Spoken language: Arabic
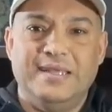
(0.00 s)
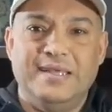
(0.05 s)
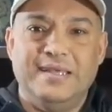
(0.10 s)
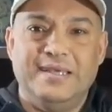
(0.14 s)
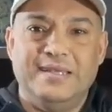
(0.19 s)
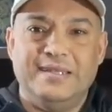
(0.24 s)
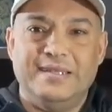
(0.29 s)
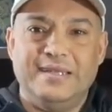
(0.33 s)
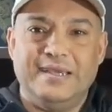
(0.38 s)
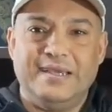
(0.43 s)

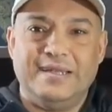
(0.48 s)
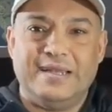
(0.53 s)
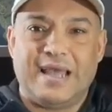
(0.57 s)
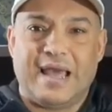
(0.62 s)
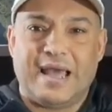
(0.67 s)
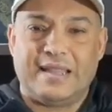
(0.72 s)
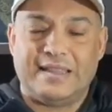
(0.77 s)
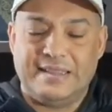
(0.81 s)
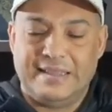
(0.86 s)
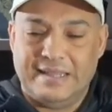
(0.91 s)
قد ايه
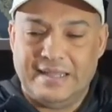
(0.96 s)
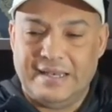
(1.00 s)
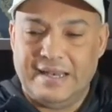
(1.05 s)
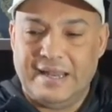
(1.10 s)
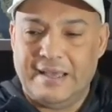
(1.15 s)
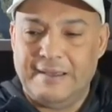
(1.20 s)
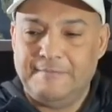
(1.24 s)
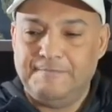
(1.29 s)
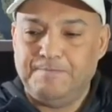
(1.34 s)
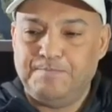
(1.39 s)
ان احنا
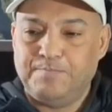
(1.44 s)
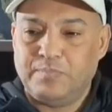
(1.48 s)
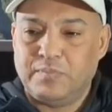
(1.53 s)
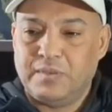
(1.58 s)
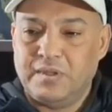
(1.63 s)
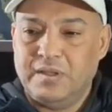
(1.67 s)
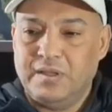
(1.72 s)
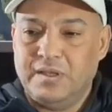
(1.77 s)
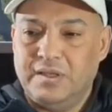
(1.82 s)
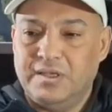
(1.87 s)

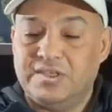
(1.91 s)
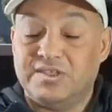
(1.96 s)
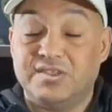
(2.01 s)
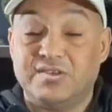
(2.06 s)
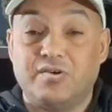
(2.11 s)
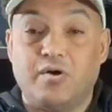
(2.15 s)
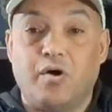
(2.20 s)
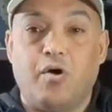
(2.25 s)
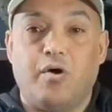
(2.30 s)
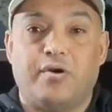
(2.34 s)
عندنا
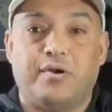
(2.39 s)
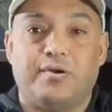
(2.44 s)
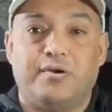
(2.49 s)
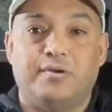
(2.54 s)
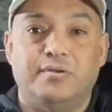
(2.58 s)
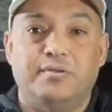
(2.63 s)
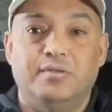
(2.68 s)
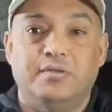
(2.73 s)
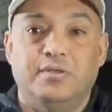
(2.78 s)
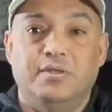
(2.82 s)

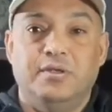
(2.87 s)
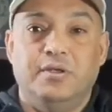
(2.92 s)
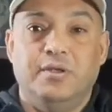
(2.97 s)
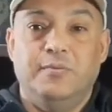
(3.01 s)
اصرار